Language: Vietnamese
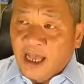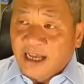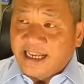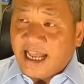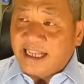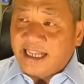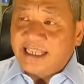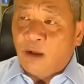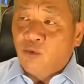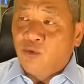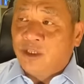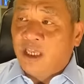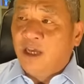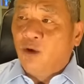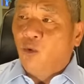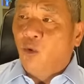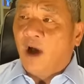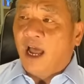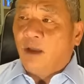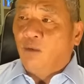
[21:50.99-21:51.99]
Các tàu
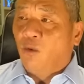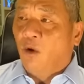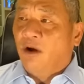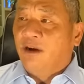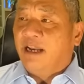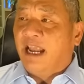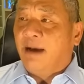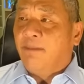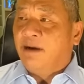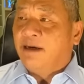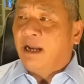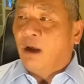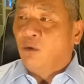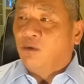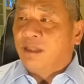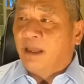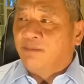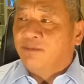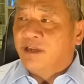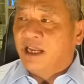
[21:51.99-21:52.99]
chiến của hải quân đã bắt
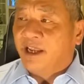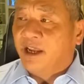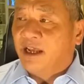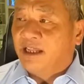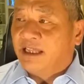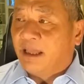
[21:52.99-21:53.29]
đầu tập thì à,